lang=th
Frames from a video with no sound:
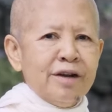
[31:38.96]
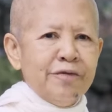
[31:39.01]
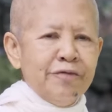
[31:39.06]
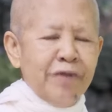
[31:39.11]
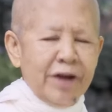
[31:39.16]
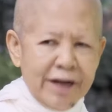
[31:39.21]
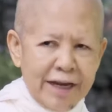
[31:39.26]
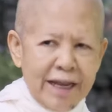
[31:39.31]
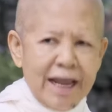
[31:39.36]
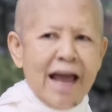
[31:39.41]

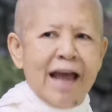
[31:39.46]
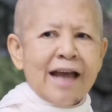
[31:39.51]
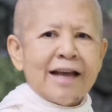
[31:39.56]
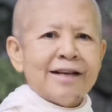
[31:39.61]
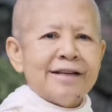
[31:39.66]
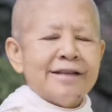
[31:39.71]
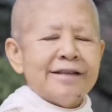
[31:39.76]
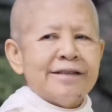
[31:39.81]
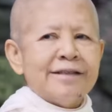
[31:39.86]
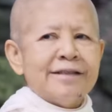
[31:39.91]
วันนี้
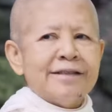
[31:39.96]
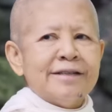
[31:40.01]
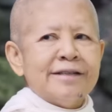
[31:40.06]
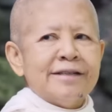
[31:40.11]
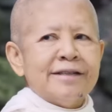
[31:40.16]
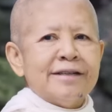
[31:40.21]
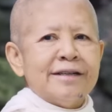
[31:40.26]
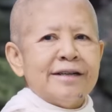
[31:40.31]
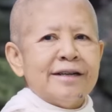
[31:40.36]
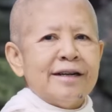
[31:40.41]

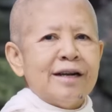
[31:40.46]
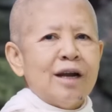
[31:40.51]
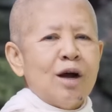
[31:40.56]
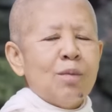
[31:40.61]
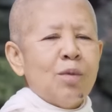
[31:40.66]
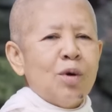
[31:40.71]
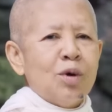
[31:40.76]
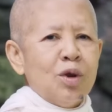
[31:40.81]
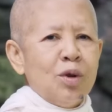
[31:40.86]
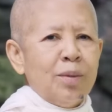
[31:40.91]
เรา
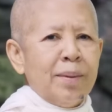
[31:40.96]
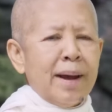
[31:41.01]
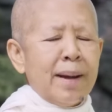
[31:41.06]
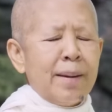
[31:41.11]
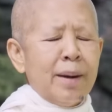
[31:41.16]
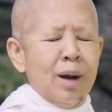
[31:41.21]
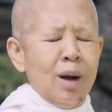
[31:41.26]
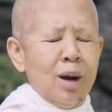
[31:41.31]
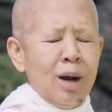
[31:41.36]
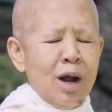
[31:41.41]
บริ
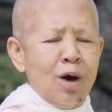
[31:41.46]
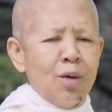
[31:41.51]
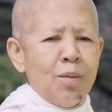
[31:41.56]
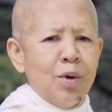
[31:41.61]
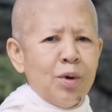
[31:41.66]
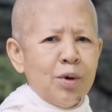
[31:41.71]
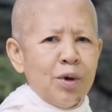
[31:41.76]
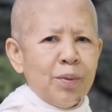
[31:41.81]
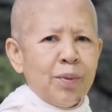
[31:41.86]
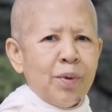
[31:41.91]
เรา
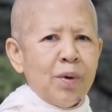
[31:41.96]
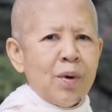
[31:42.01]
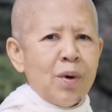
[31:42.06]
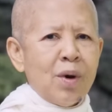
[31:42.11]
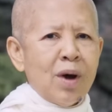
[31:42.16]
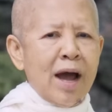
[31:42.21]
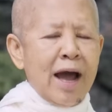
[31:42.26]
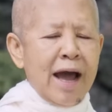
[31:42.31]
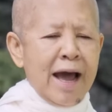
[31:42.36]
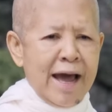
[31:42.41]
บริโภค
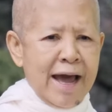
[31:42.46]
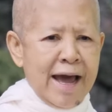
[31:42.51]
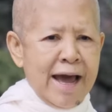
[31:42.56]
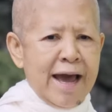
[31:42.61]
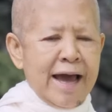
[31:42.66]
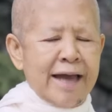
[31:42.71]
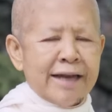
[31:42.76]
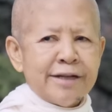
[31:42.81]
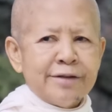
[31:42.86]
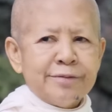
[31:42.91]
อา
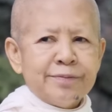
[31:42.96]
หาร